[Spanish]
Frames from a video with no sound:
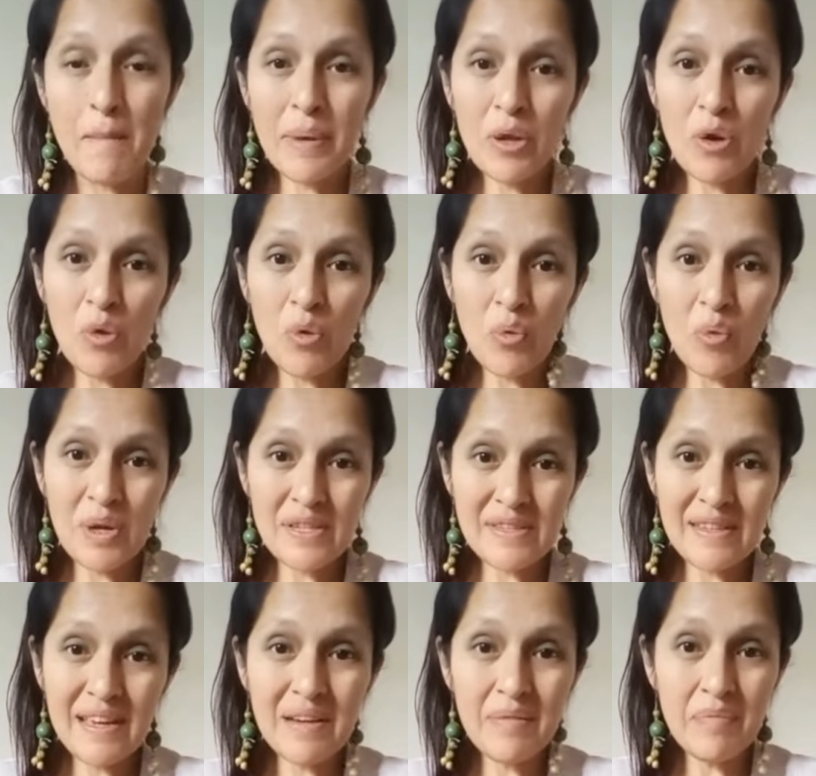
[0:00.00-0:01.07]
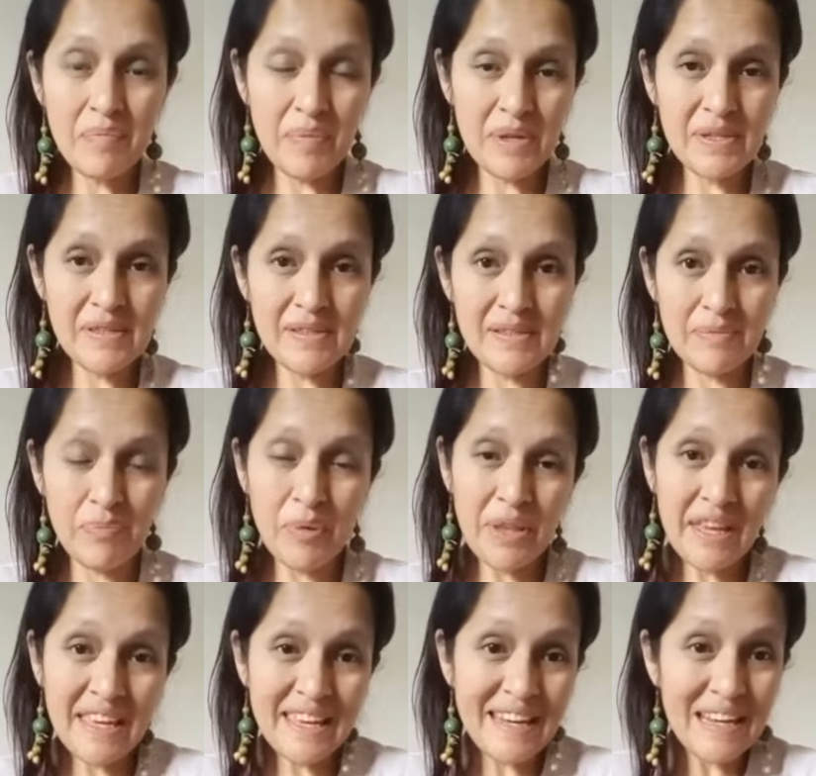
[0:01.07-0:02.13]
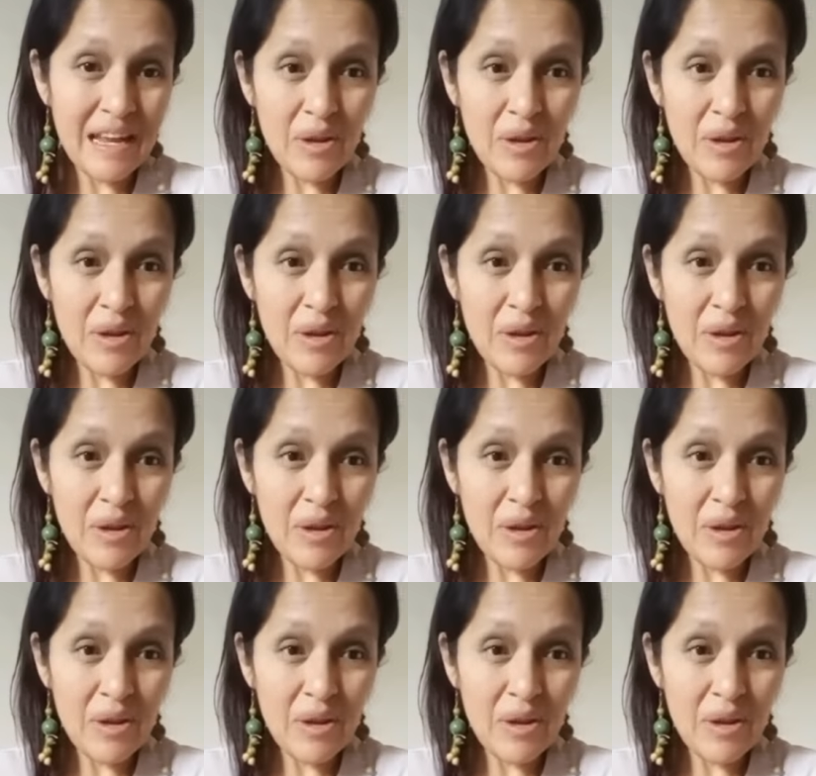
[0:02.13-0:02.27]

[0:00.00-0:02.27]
Pero cuestan, pues pueden ir